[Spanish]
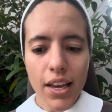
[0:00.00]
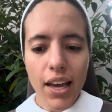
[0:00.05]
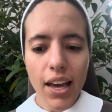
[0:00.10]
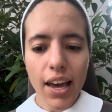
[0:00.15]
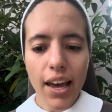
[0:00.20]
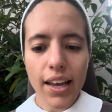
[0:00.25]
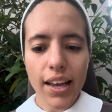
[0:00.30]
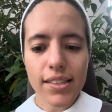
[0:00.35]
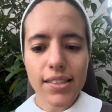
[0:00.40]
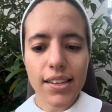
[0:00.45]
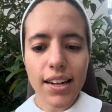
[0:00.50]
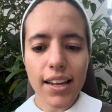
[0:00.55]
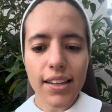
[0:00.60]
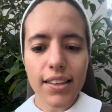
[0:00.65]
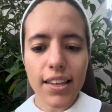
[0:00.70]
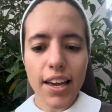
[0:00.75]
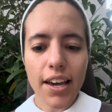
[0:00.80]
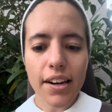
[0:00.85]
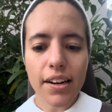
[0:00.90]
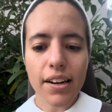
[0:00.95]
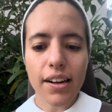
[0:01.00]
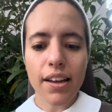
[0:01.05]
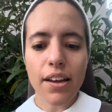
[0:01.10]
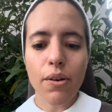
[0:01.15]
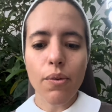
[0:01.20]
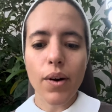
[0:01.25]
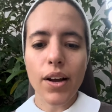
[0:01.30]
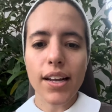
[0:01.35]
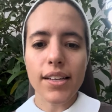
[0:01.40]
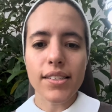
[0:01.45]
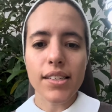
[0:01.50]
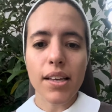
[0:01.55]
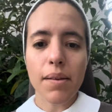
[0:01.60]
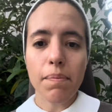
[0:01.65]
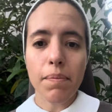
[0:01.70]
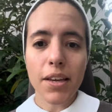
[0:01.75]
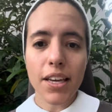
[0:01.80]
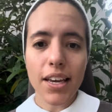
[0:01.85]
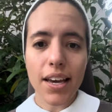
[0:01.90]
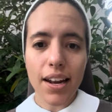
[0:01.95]
es la tierra en cual la
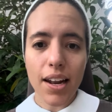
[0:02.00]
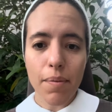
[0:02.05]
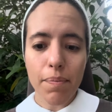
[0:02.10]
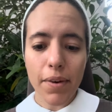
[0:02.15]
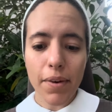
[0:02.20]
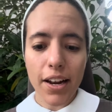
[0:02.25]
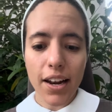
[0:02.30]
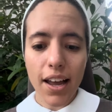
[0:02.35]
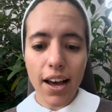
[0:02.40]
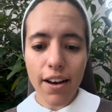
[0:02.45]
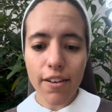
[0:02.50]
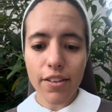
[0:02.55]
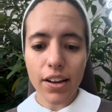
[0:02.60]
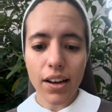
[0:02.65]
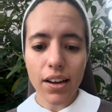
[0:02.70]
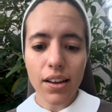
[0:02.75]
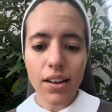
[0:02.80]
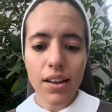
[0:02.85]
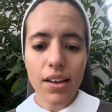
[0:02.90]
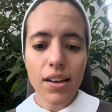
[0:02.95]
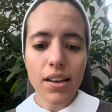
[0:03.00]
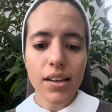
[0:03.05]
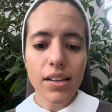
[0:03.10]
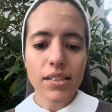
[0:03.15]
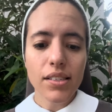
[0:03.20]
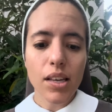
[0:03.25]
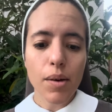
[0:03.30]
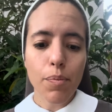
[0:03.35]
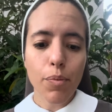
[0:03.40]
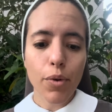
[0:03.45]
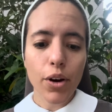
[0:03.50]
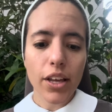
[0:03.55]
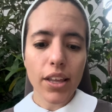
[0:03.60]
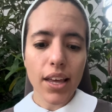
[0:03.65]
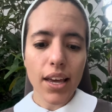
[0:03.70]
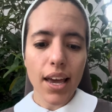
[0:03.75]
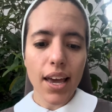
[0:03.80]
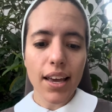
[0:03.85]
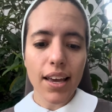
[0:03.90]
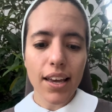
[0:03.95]
semilla, la palabra, se
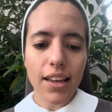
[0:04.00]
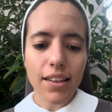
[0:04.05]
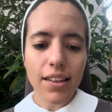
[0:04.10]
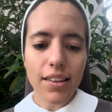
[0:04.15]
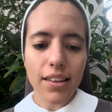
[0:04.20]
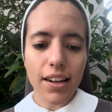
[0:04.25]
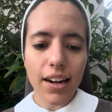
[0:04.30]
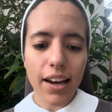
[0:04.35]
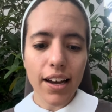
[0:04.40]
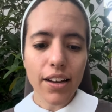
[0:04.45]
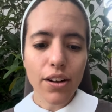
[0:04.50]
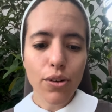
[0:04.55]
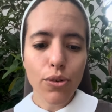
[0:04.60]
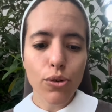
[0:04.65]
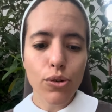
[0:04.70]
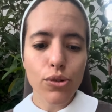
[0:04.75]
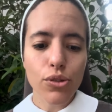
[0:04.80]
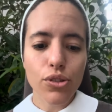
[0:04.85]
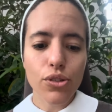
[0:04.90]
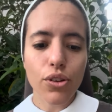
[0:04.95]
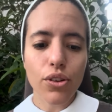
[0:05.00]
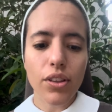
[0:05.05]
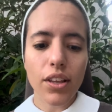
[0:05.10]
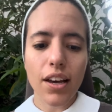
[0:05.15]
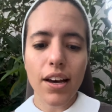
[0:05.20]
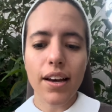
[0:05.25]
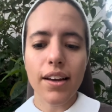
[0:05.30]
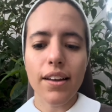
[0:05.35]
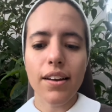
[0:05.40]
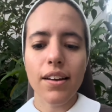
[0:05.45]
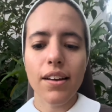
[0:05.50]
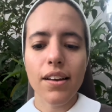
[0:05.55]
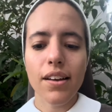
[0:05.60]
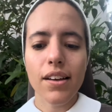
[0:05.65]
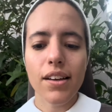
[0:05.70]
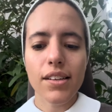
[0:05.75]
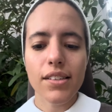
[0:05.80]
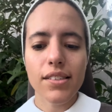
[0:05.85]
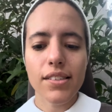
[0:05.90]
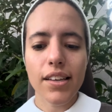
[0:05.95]
puede engendrar, custodiar,
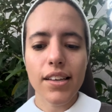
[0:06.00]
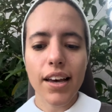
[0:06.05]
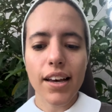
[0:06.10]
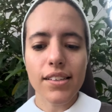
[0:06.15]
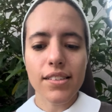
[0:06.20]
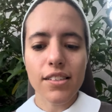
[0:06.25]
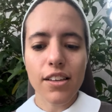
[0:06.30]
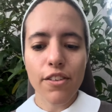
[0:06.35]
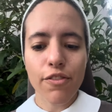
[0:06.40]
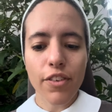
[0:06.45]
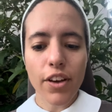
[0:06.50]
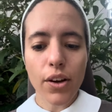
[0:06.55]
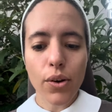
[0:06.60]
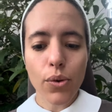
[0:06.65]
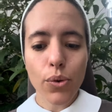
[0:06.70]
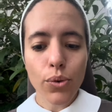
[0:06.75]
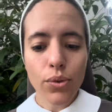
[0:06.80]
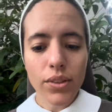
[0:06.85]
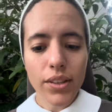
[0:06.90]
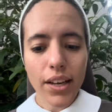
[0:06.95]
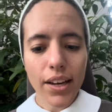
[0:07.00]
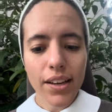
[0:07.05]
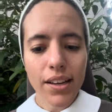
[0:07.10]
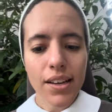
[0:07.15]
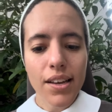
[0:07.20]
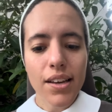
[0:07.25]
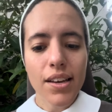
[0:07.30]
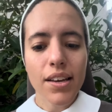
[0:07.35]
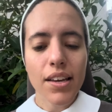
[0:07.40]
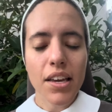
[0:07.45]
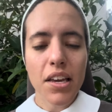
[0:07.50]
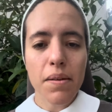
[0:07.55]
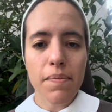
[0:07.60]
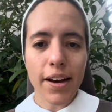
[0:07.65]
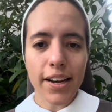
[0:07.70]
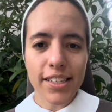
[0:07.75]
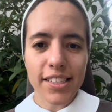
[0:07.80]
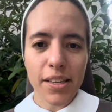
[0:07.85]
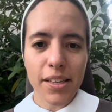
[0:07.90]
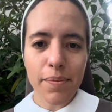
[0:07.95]
se hace fecunda y
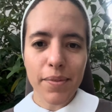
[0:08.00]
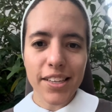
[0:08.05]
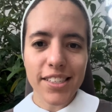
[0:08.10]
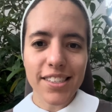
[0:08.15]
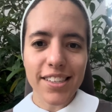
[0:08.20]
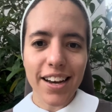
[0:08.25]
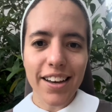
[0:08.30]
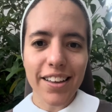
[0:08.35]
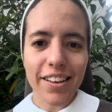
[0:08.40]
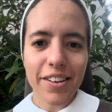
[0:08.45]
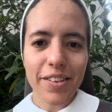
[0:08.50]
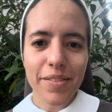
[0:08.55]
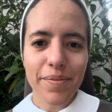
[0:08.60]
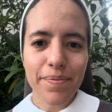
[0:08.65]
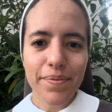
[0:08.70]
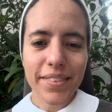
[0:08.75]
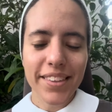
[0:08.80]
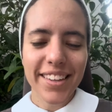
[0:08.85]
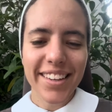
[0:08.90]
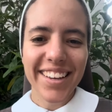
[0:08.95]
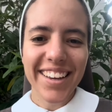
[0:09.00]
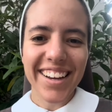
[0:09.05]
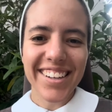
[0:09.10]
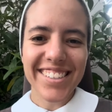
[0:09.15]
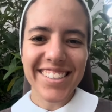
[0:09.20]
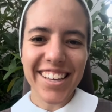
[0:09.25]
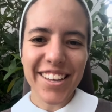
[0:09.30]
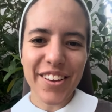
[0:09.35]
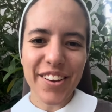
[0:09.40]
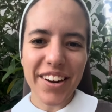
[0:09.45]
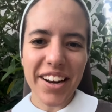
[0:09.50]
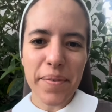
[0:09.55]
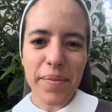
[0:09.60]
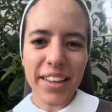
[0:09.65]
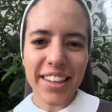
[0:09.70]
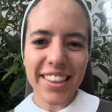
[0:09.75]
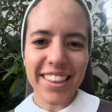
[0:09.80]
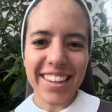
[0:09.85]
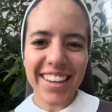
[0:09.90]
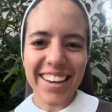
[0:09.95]
maximizada. Que el Señor le
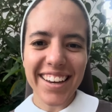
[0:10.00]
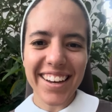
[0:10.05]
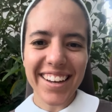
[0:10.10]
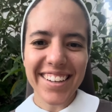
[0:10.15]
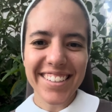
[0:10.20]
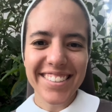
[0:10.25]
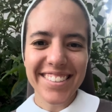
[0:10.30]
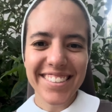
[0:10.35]
bendiga.